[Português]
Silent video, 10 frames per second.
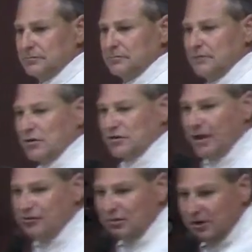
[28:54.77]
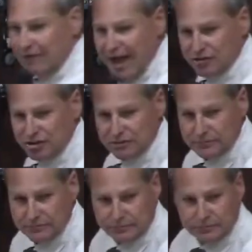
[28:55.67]
Deus quer intimidade.
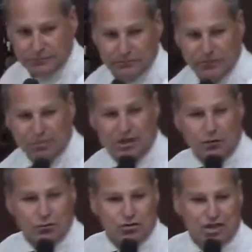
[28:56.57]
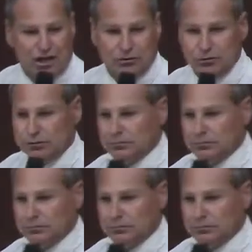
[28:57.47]
Deus quer conserto.